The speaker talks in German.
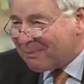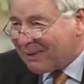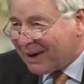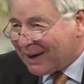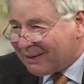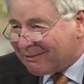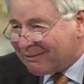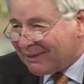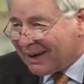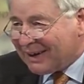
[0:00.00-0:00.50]

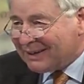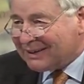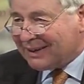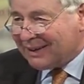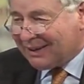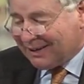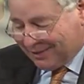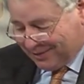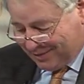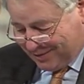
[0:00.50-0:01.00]
machen
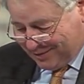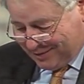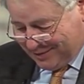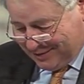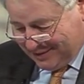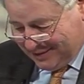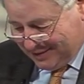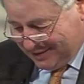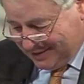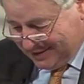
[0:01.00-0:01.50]
weiter
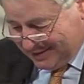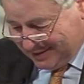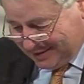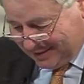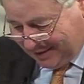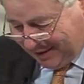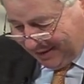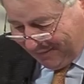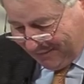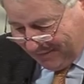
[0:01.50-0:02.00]
und
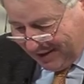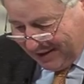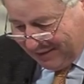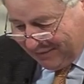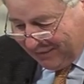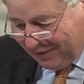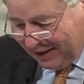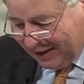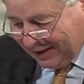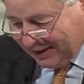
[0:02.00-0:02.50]
ja. wir
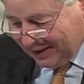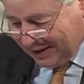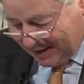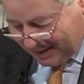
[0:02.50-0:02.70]
fangen